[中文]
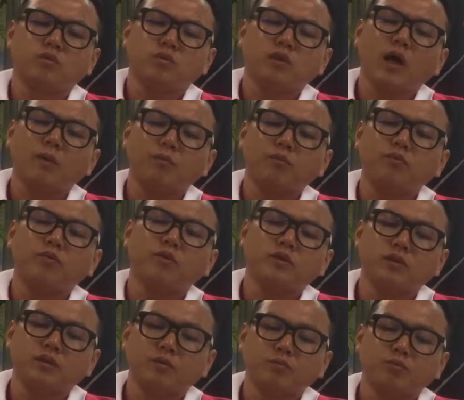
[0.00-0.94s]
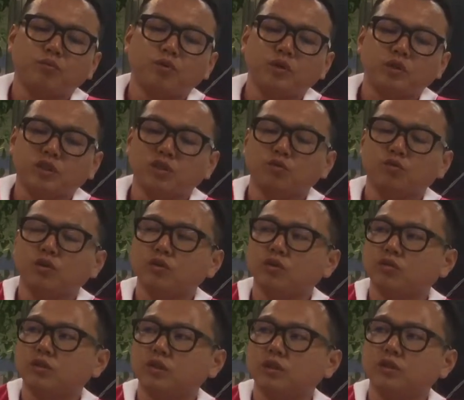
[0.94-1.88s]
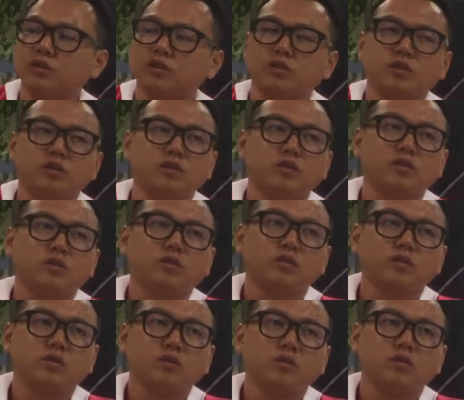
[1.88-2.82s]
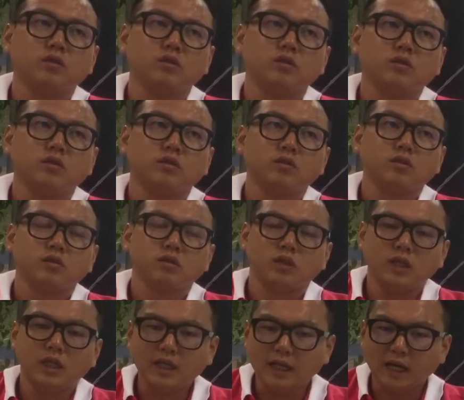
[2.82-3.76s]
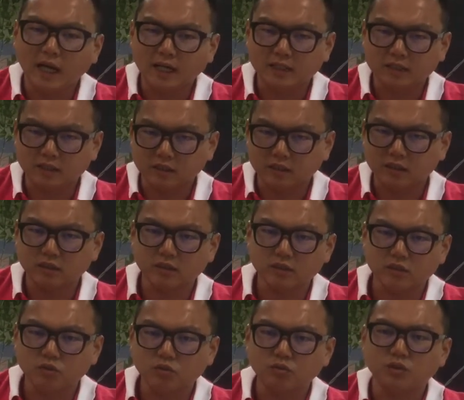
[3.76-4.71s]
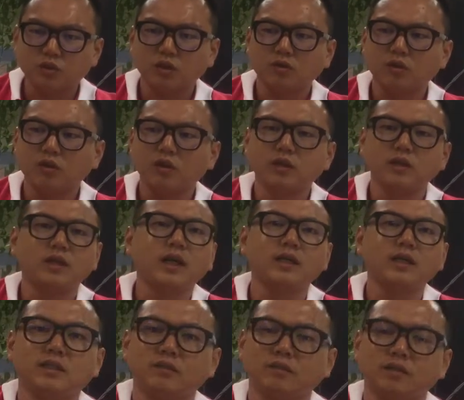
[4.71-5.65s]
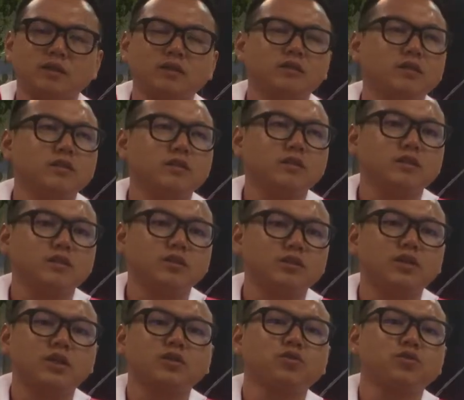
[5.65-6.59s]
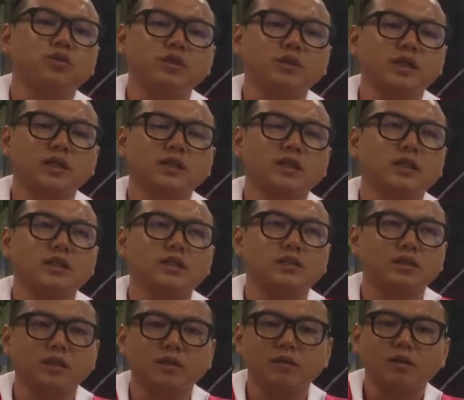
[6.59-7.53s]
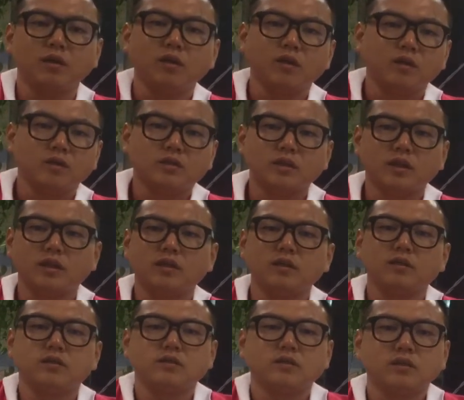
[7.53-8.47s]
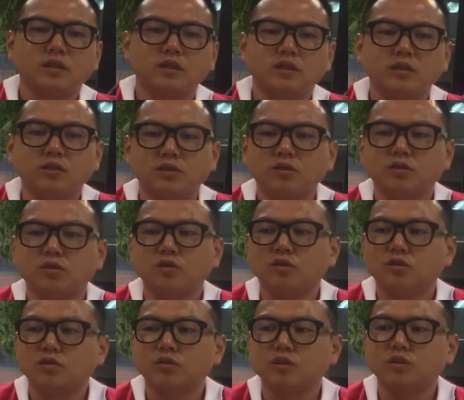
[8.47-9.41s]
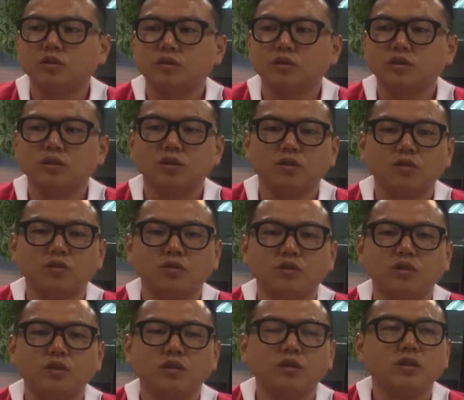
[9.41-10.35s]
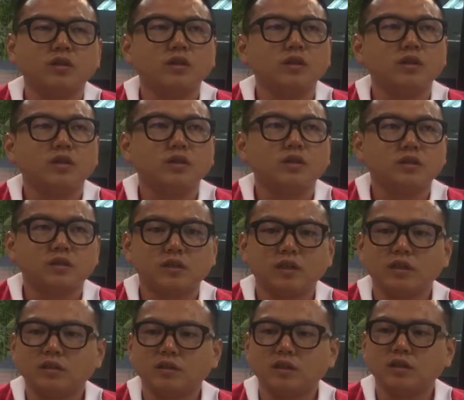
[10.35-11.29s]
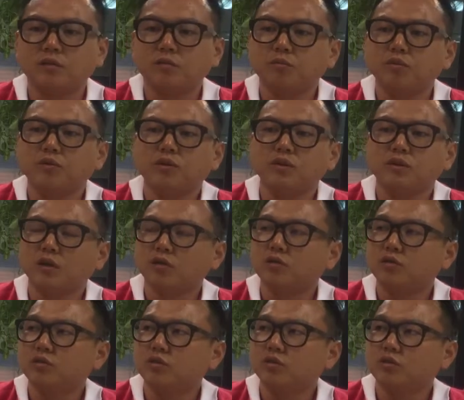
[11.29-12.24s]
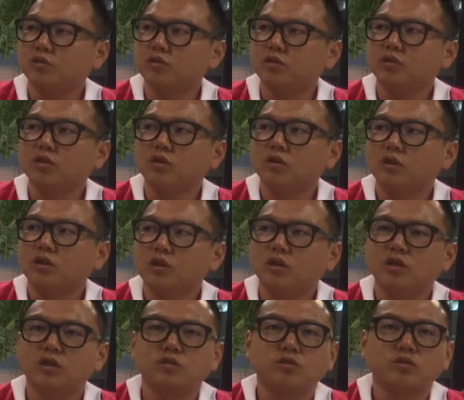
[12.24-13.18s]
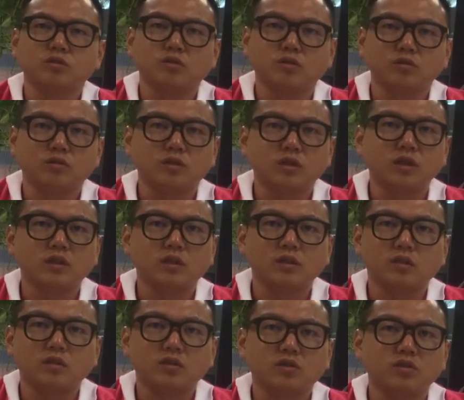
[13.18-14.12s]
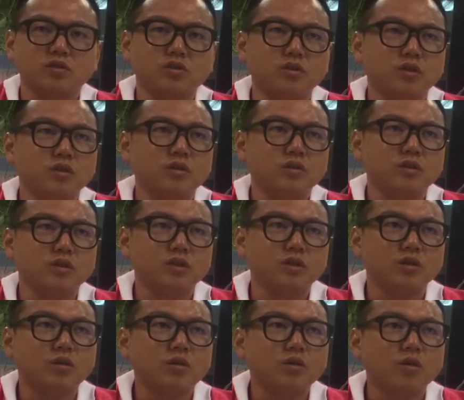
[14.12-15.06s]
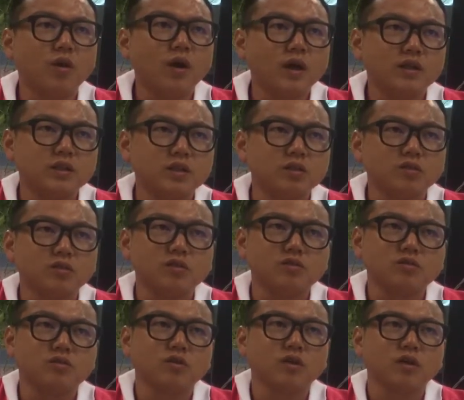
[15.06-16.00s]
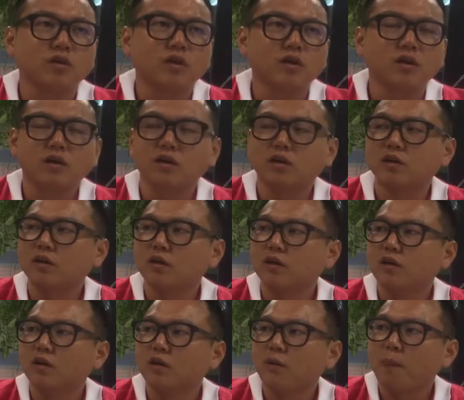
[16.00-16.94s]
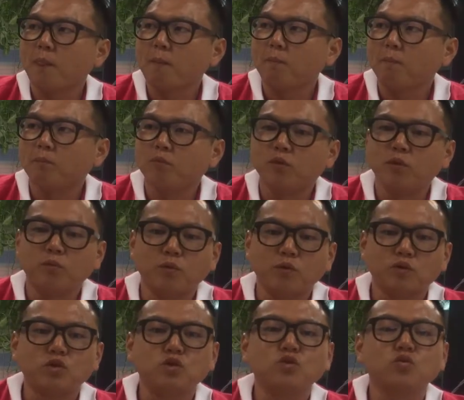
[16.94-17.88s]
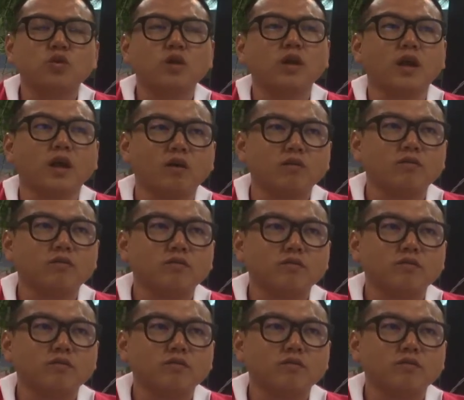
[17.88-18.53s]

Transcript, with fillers: 大部分的人不会精算手上资金。你一开始，你出社会，你始跟下去跟大家在在在现金流这个金钱游戏的，看谁能不能务自由。时候你的手上的资金一块钱都很重要，你有没有精算好？